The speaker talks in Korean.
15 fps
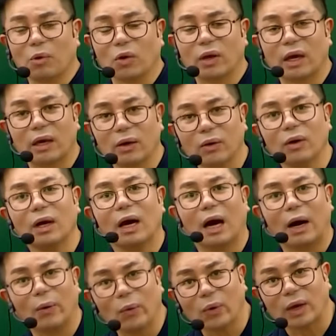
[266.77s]
몇 몇개요
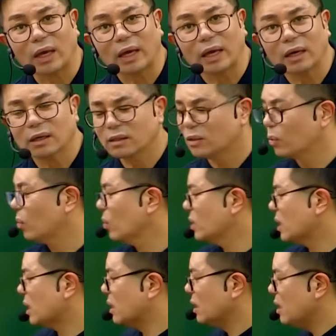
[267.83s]
아홉 개. 그래서 요거
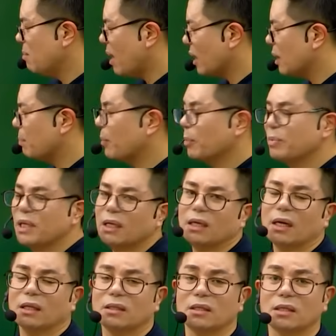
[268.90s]
이제 그림한기법
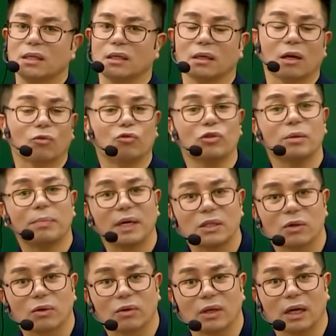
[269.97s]
책이라든지 이렇게
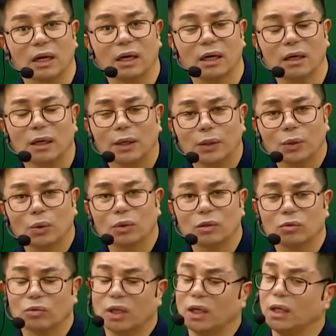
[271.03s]
구입하셨거나 또는
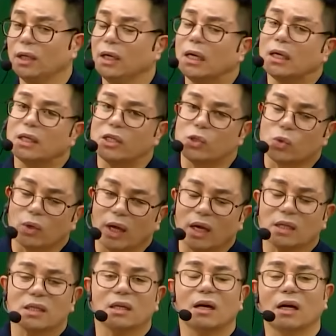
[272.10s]
우리 기존의
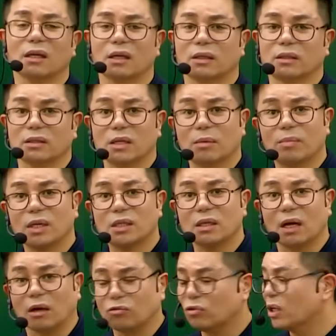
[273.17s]
핵심 강의에서 책받침
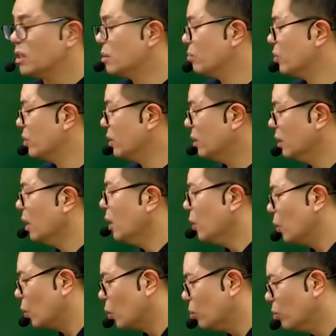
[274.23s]
갖고 계신 분들은
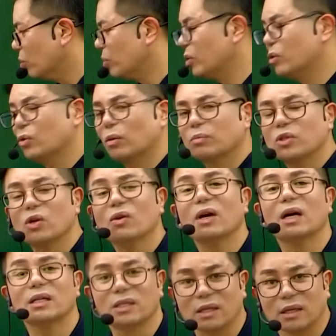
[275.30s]
요런 부분을 조금
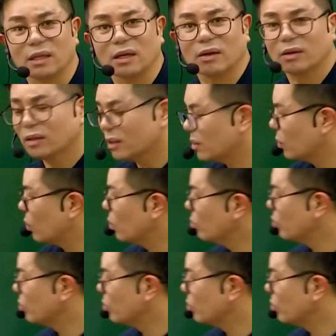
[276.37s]
첨가하셔야 돼요. 그래서 요런